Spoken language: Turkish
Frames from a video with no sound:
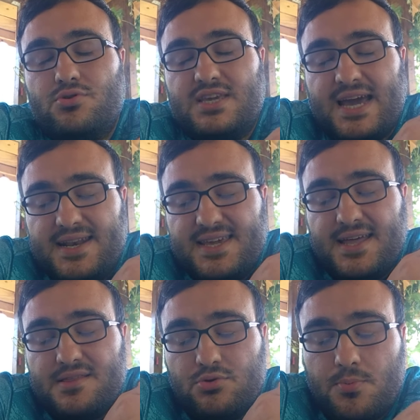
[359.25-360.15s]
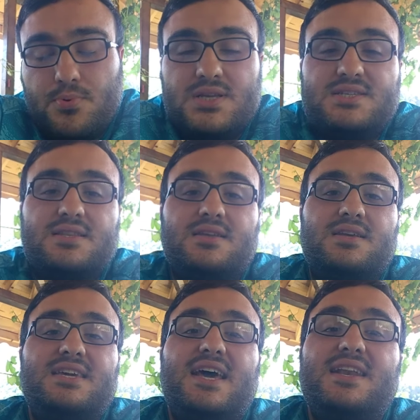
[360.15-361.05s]
kendi kendini topuna
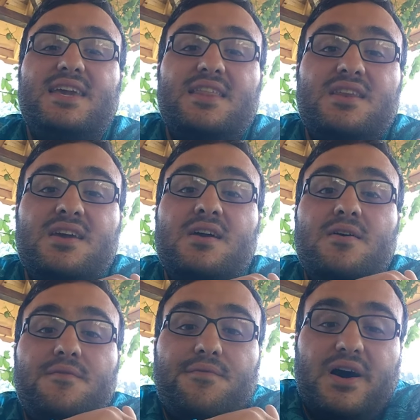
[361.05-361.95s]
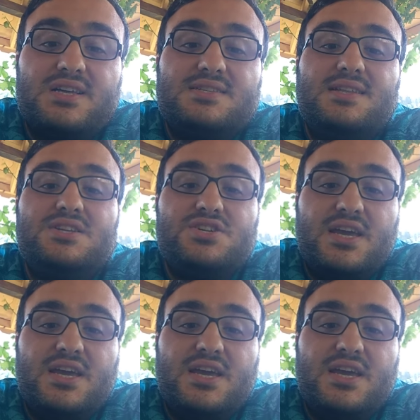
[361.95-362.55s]
sıktığını, kendi kendini fazlaca